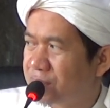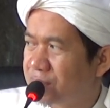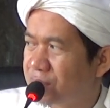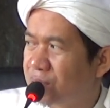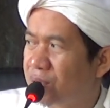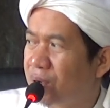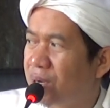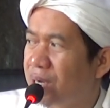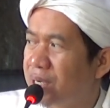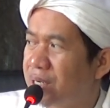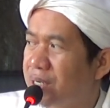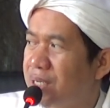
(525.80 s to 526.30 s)

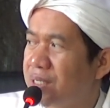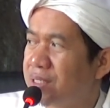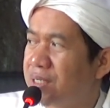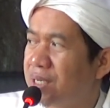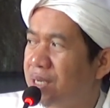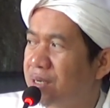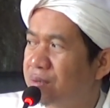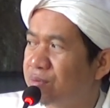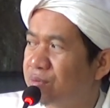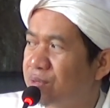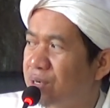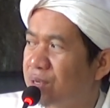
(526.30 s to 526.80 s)
Doain
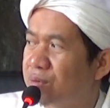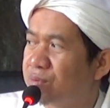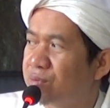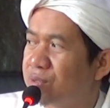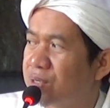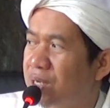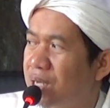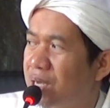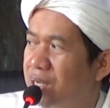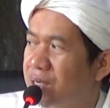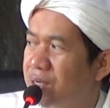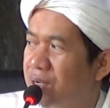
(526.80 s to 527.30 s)
aja
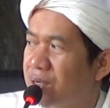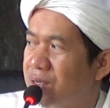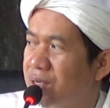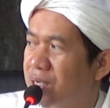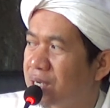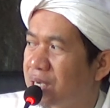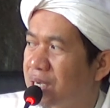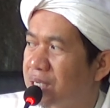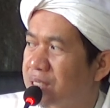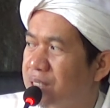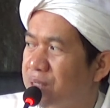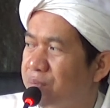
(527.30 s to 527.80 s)
mudah-mudahan
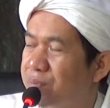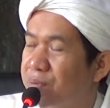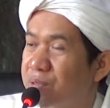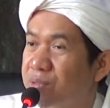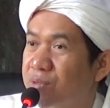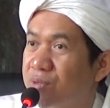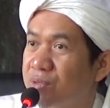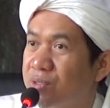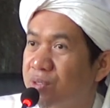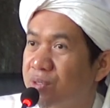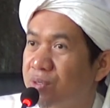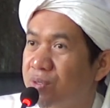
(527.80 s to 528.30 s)
Allah kasih
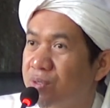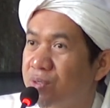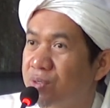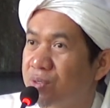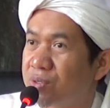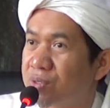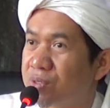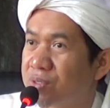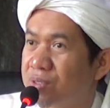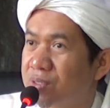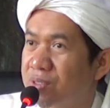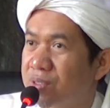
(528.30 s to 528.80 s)

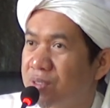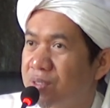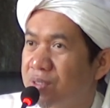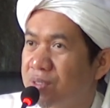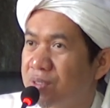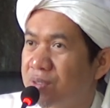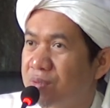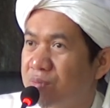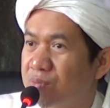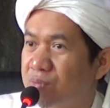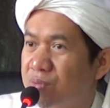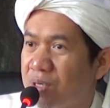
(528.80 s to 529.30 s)
petunjuk.
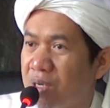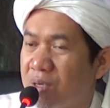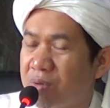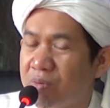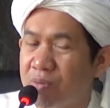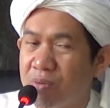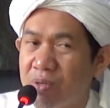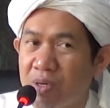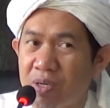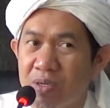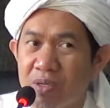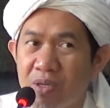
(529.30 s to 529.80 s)

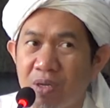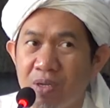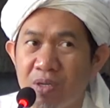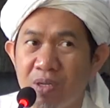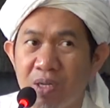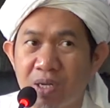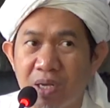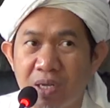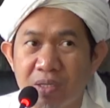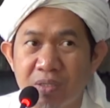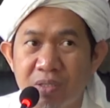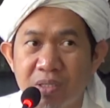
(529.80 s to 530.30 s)
Mudah-mudahan
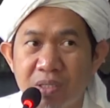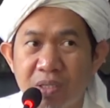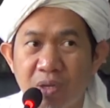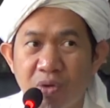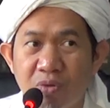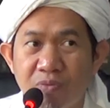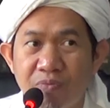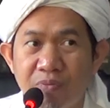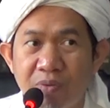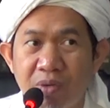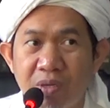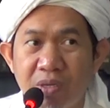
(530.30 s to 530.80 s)
Allah kasih
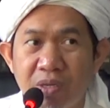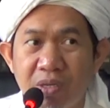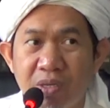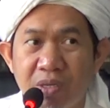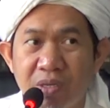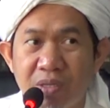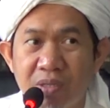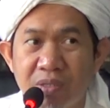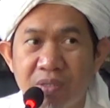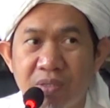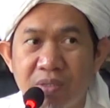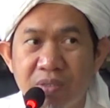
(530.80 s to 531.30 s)

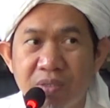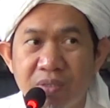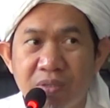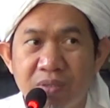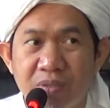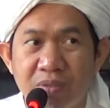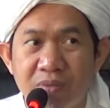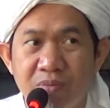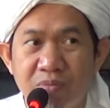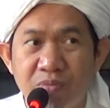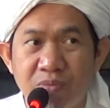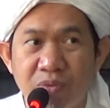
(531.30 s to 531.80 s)
taufik.
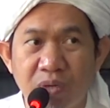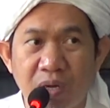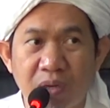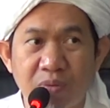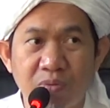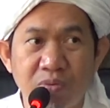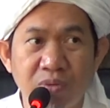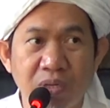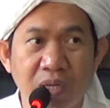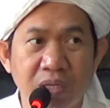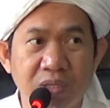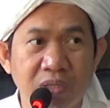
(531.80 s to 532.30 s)

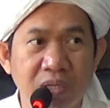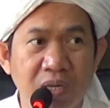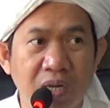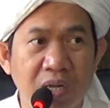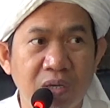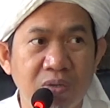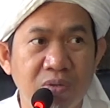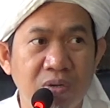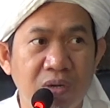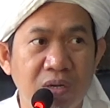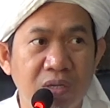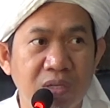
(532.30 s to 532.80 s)
Mudah-mudahan
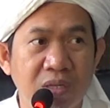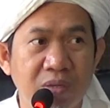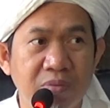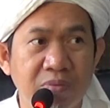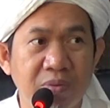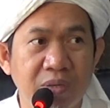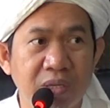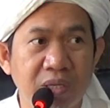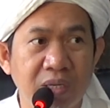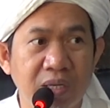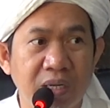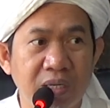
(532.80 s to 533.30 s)
selalu Allah
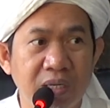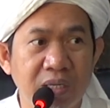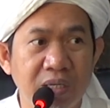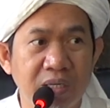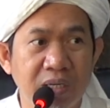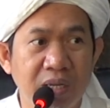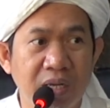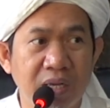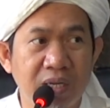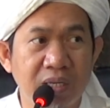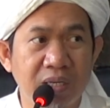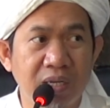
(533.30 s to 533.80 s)
berikan
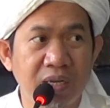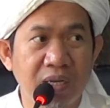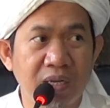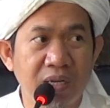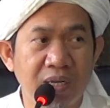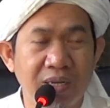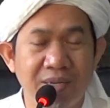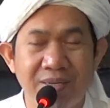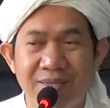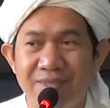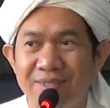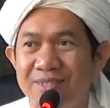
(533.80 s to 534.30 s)

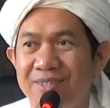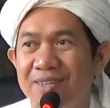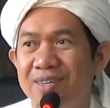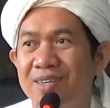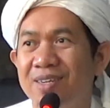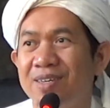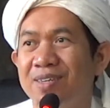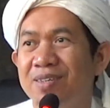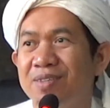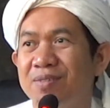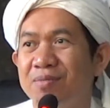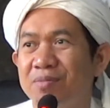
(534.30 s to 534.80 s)
hidayah.
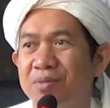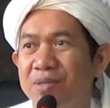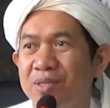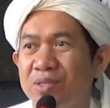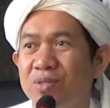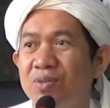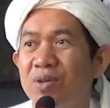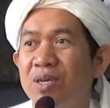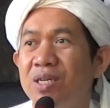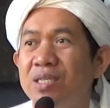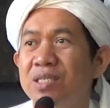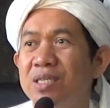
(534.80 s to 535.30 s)
Nah,
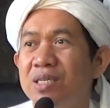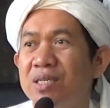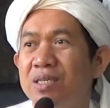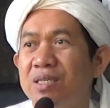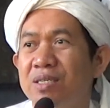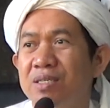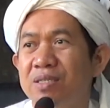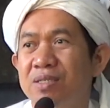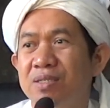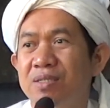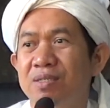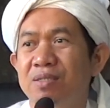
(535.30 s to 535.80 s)
begitu
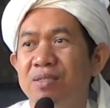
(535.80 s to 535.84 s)
aja.